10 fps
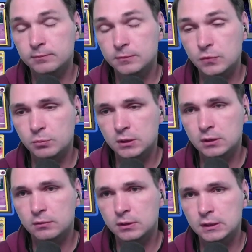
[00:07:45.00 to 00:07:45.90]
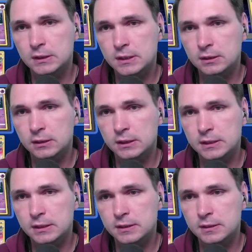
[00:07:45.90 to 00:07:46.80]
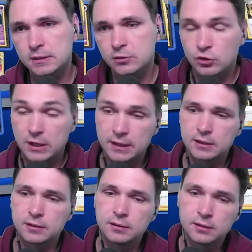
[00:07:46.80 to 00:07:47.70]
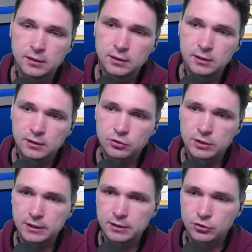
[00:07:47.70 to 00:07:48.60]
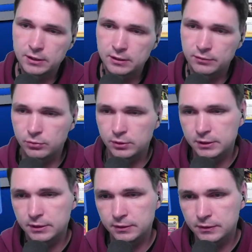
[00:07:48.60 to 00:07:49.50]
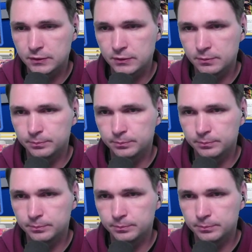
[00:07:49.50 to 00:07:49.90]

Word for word: für mich, wie gesagt, ein ganz, ganz starker, starker, starker Vorteil ist.